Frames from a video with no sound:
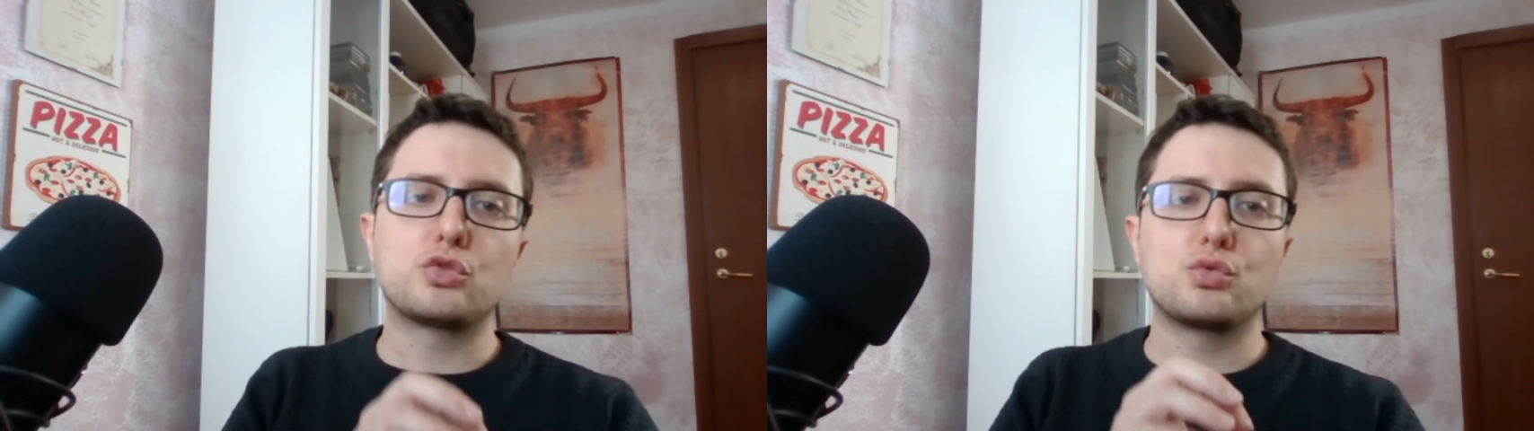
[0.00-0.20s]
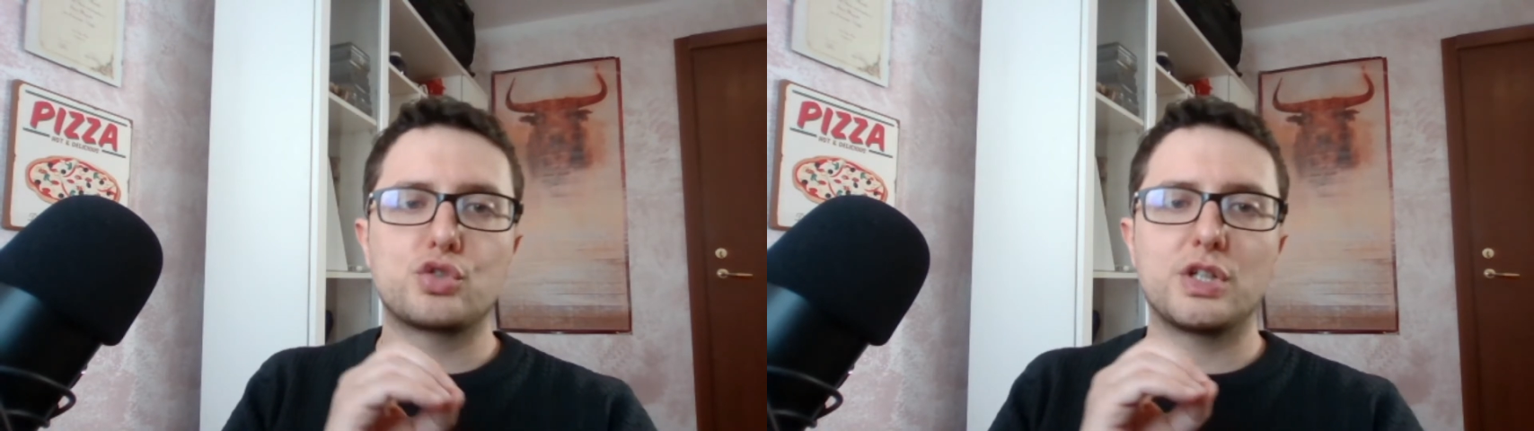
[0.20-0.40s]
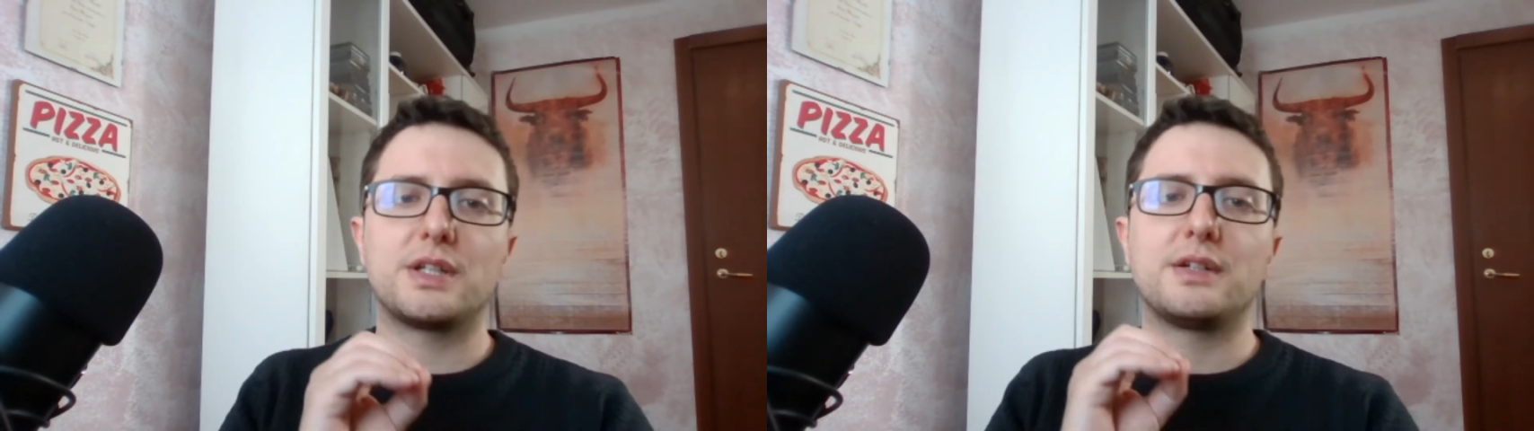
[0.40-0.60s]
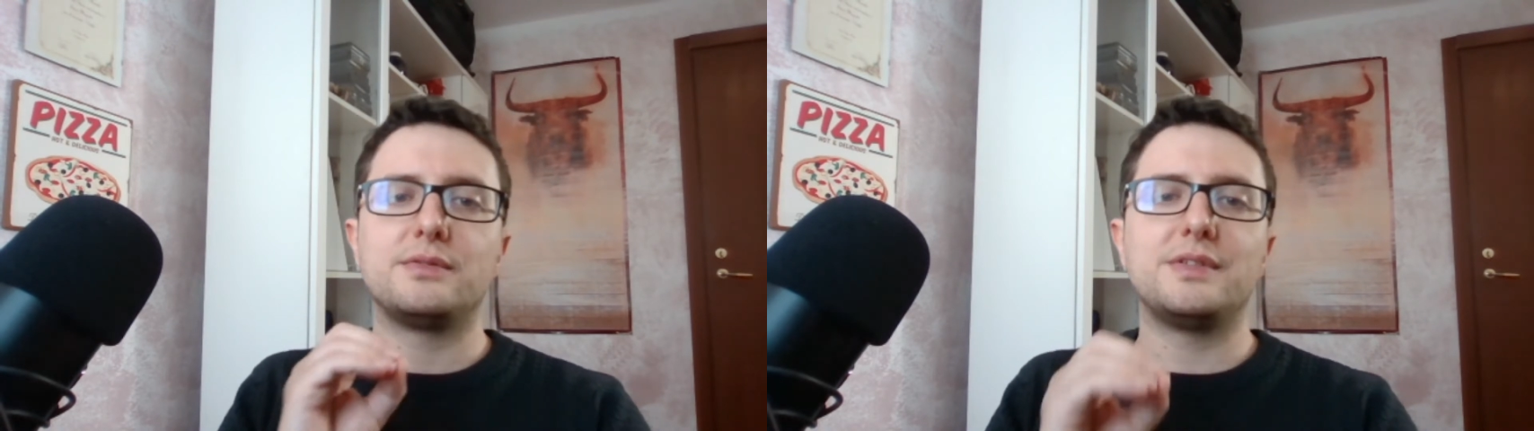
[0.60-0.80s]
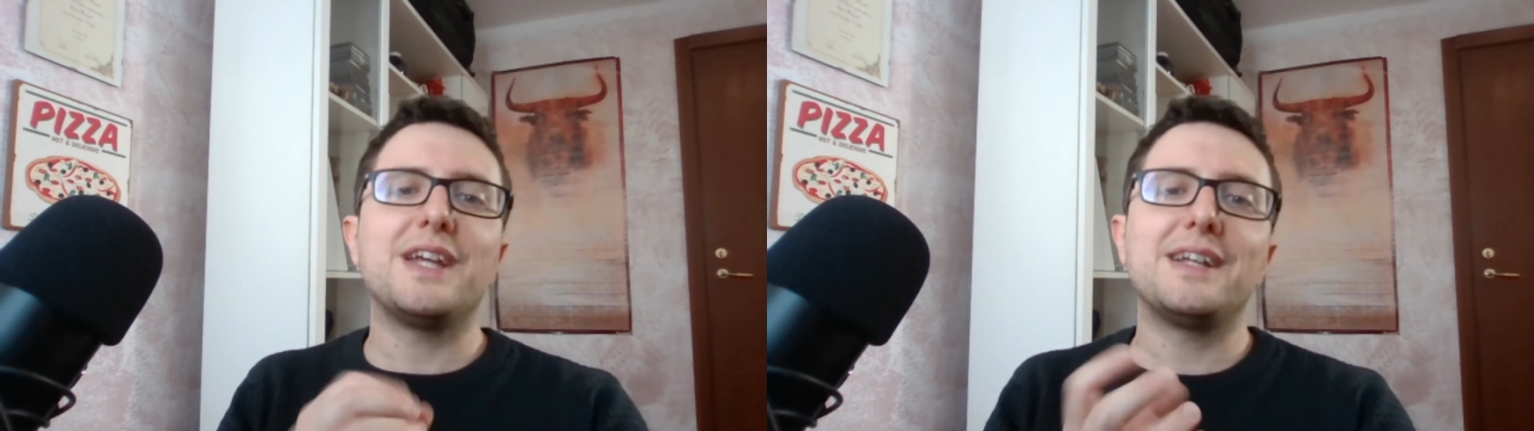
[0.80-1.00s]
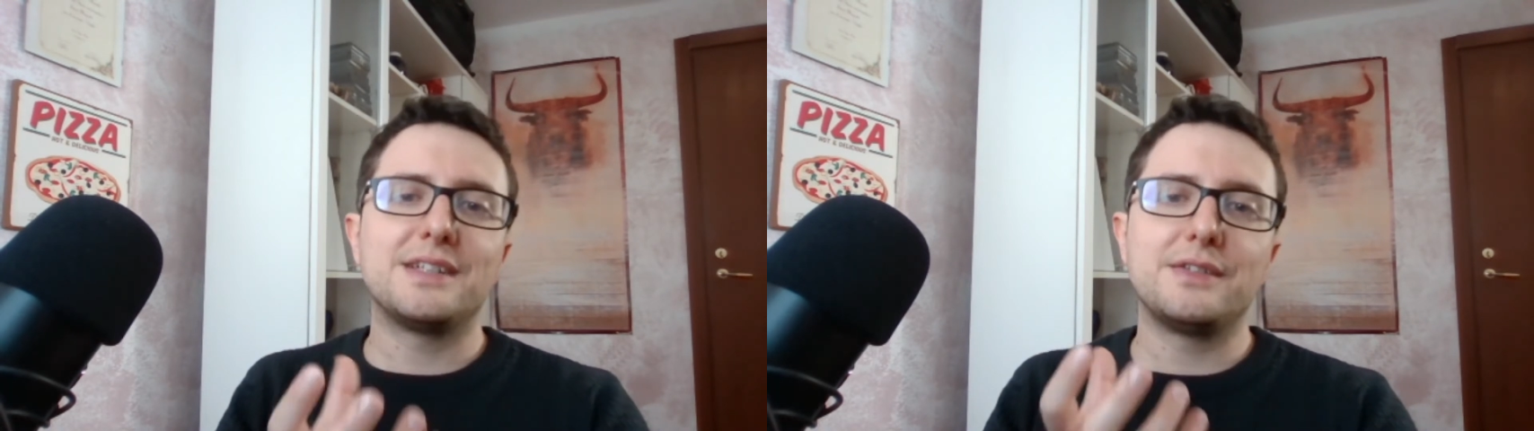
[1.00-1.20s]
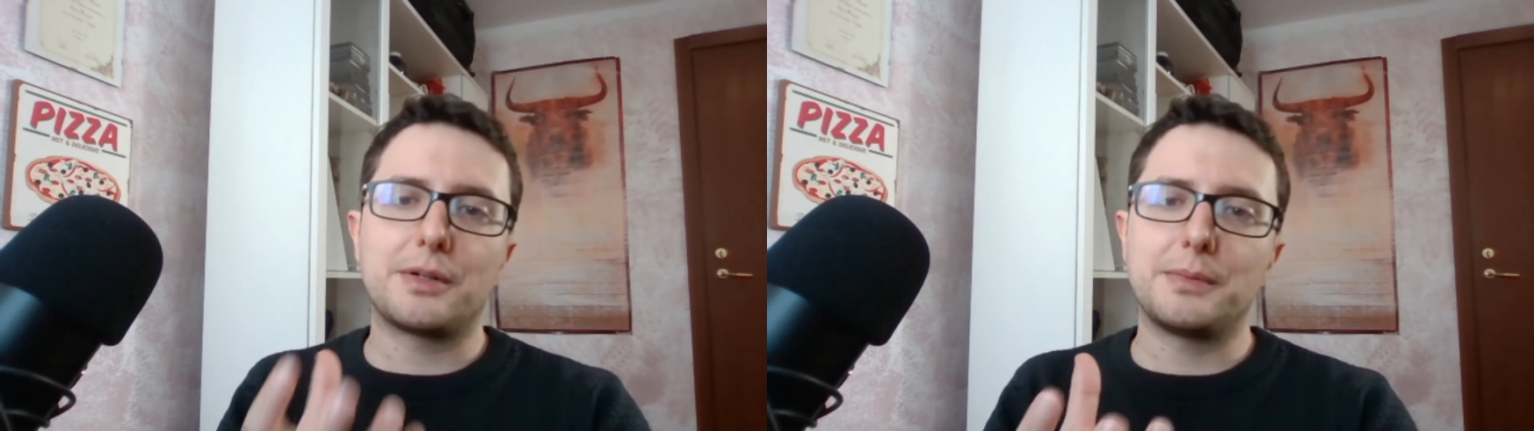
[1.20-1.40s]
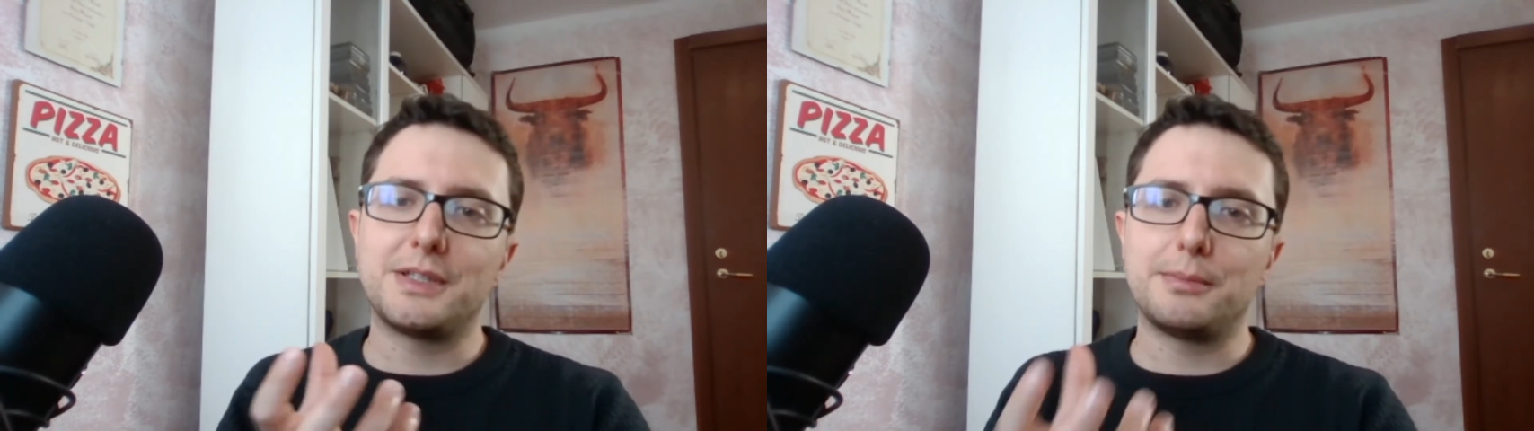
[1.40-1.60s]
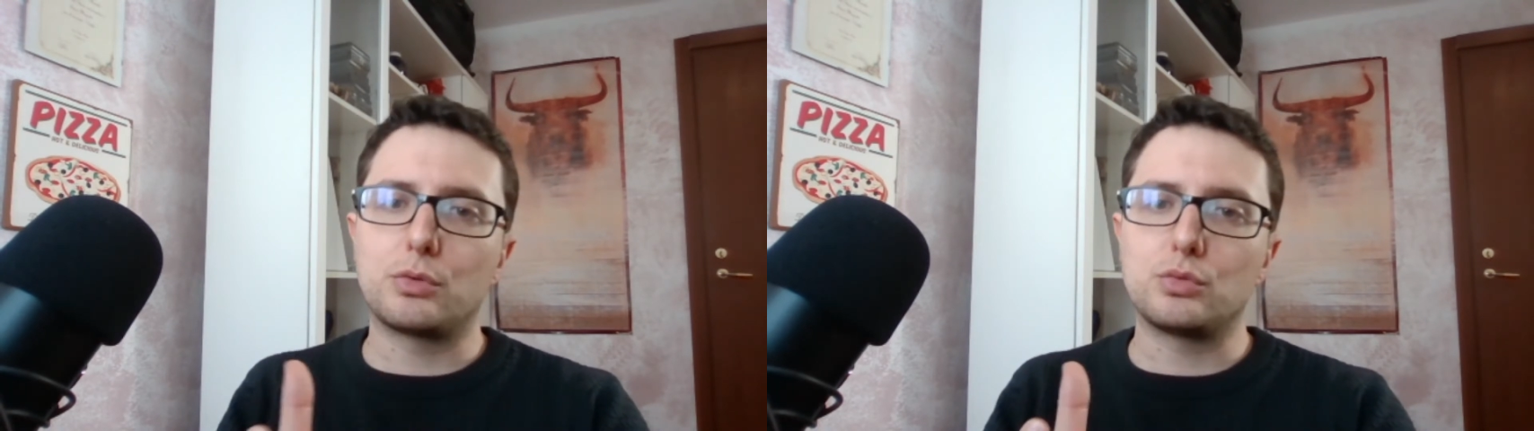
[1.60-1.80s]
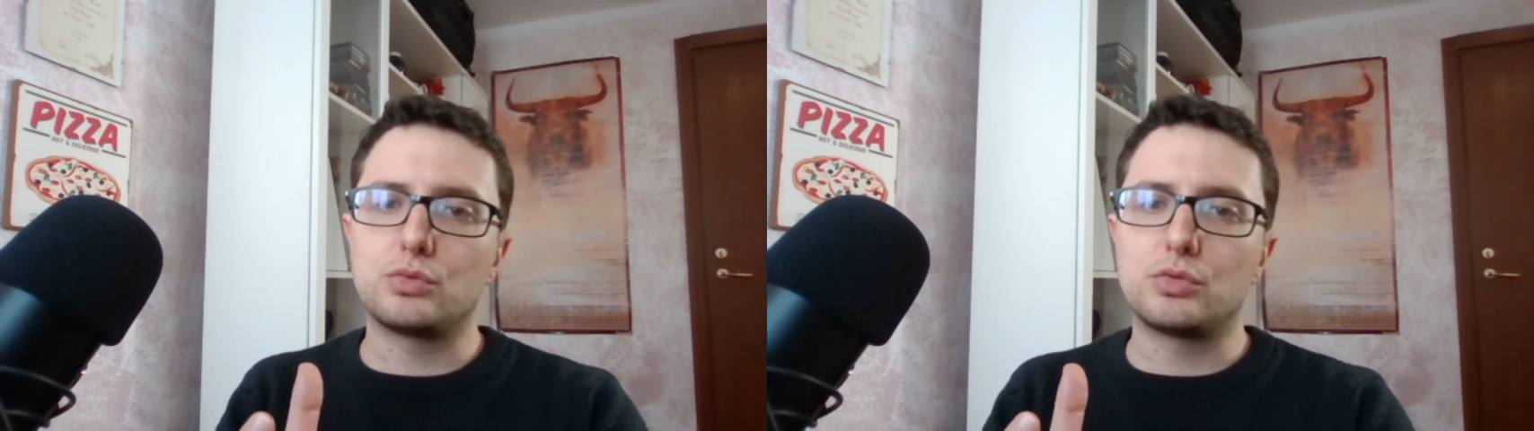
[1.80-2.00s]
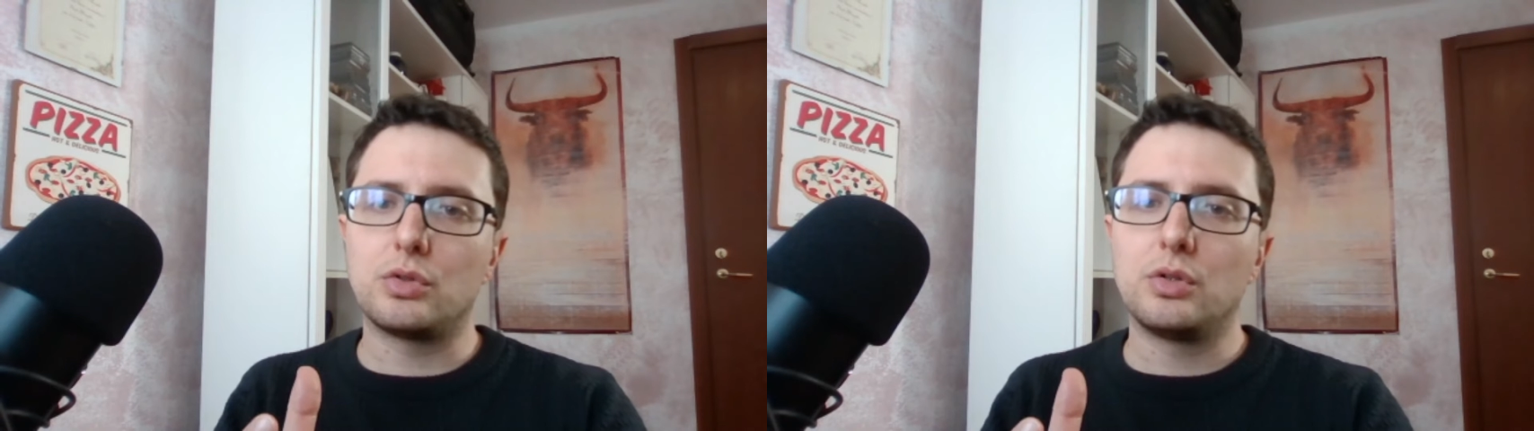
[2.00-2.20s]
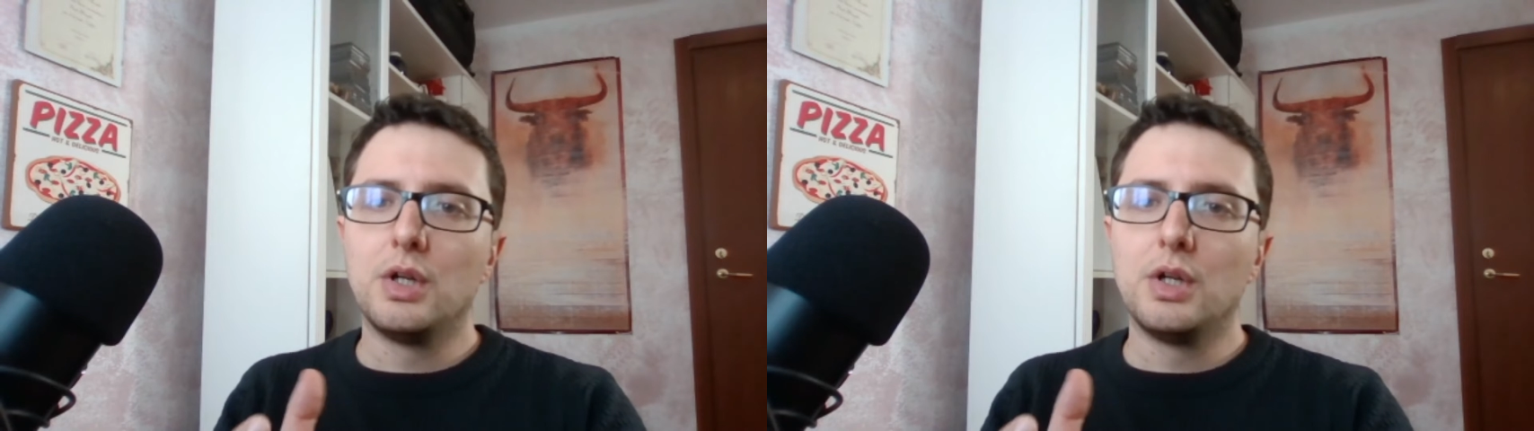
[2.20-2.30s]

succedere niente di veramente brutto,